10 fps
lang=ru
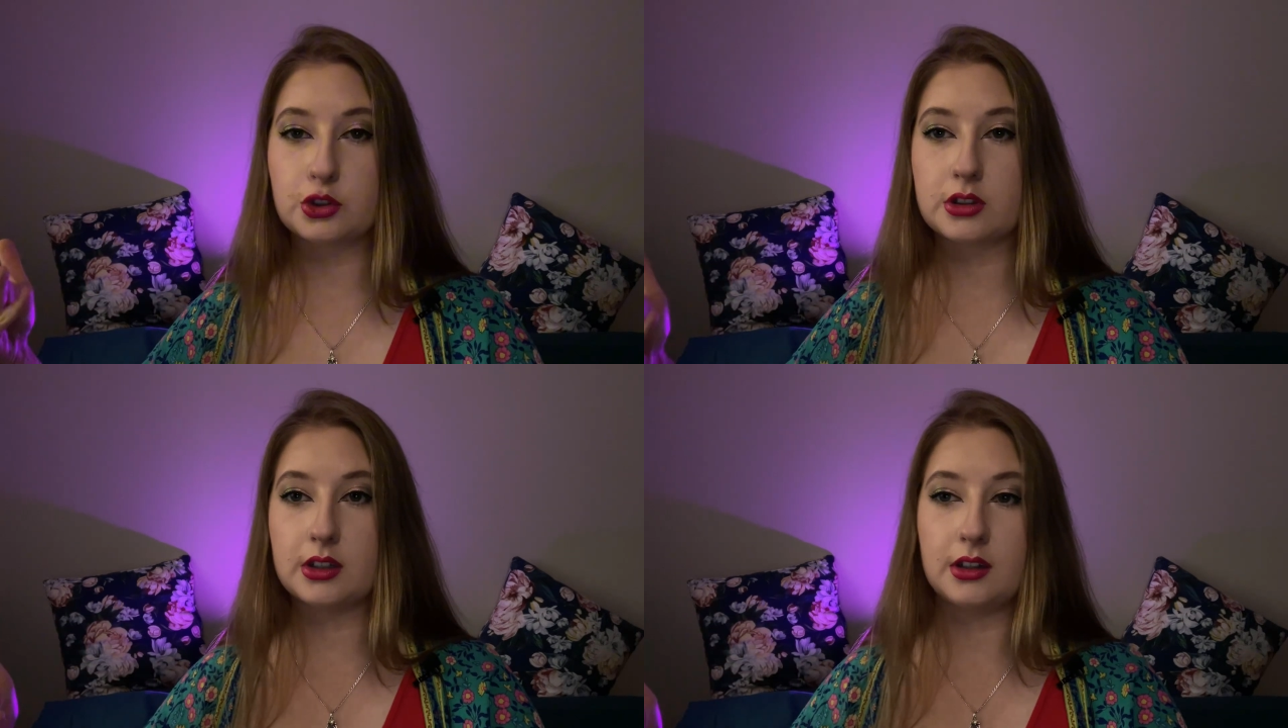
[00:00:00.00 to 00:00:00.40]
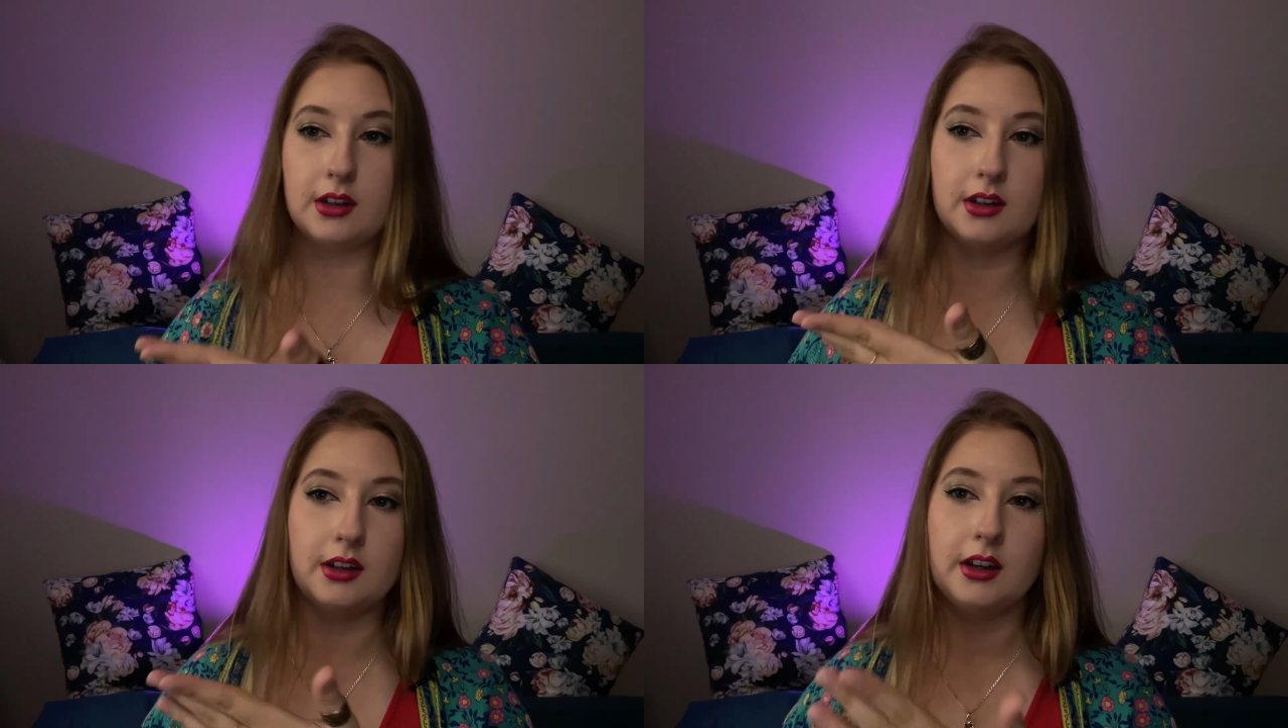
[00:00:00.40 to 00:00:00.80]

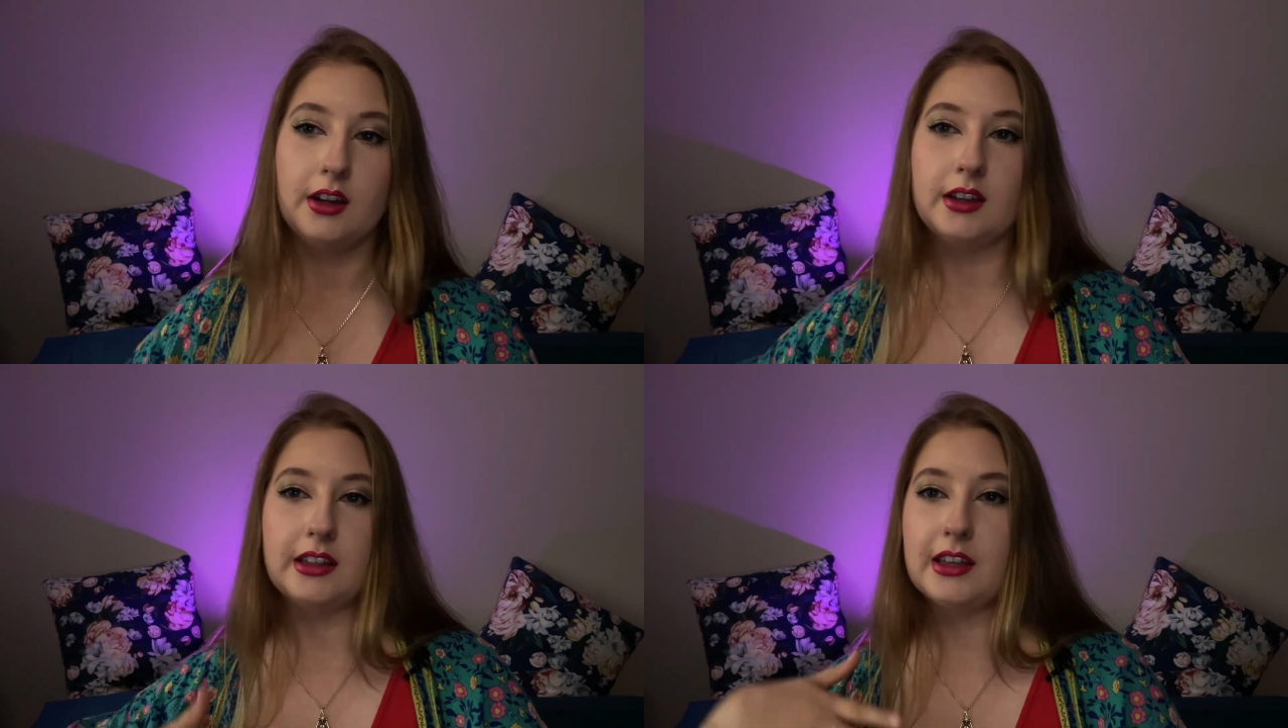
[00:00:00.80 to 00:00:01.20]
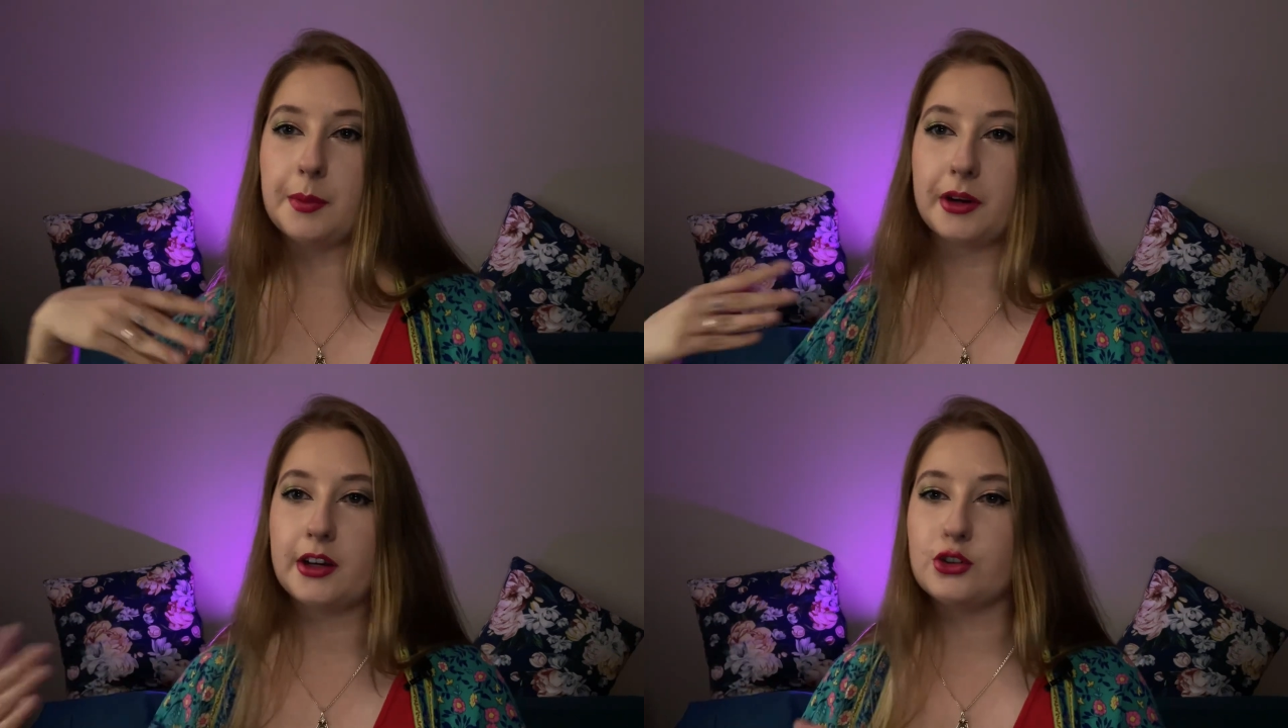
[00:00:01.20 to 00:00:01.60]
что я
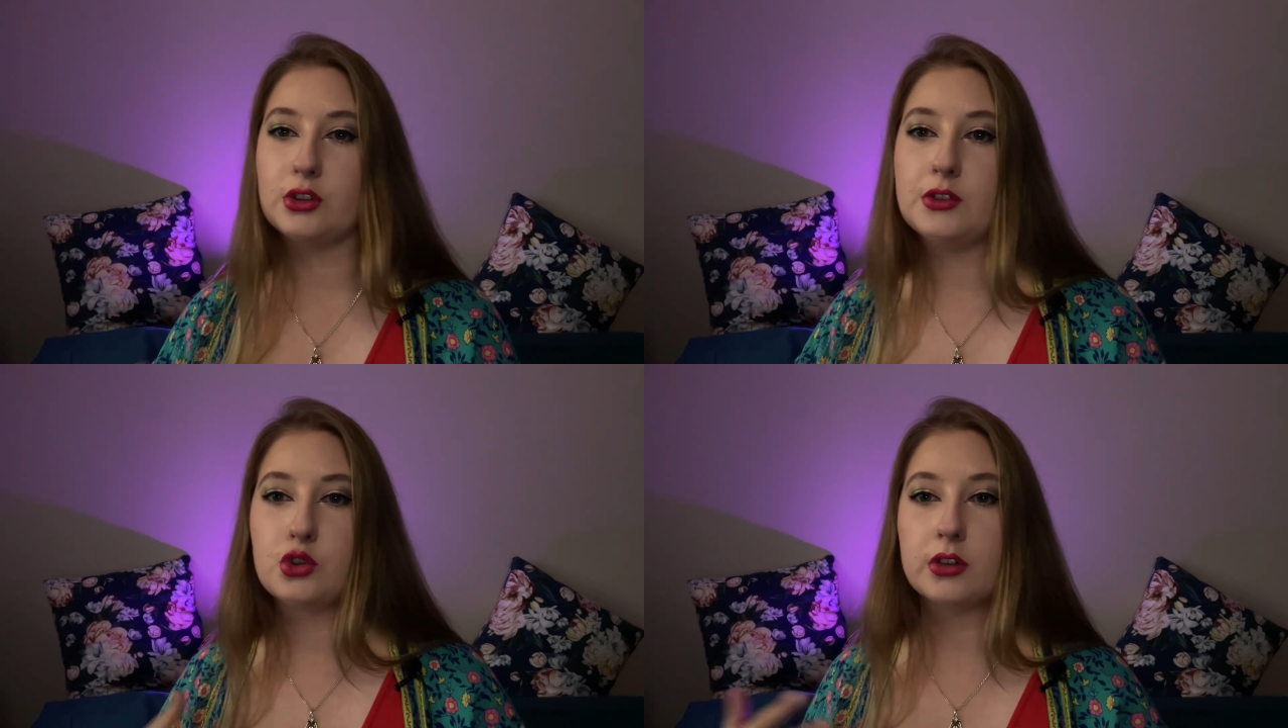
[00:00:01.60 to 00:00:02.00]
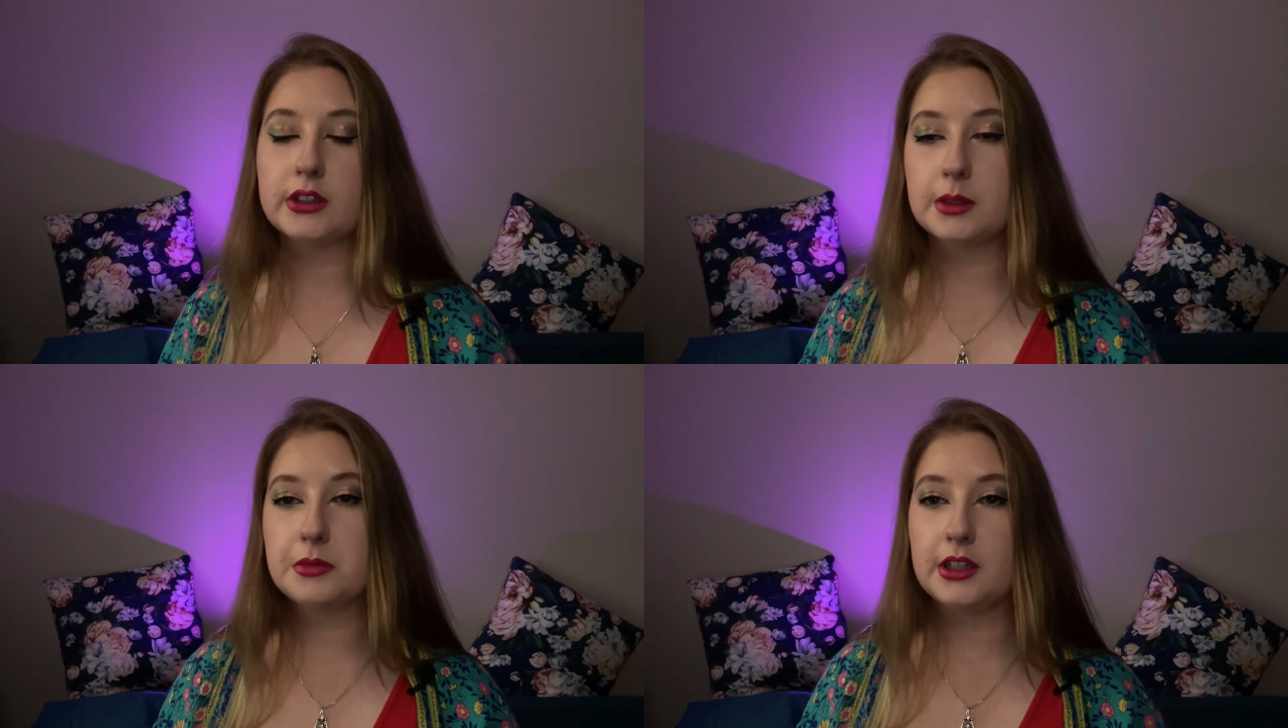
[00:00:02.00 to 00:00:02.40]
пока еще новичок в
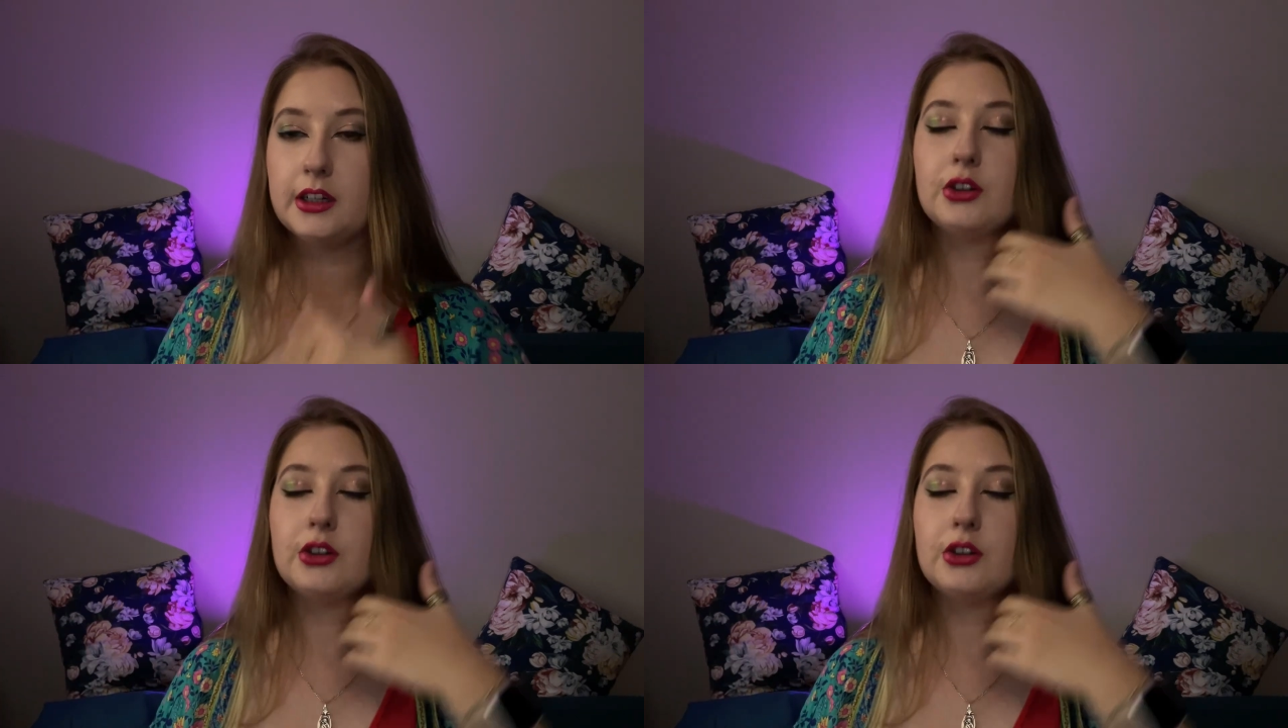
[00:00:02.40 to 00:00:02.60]
этом деле,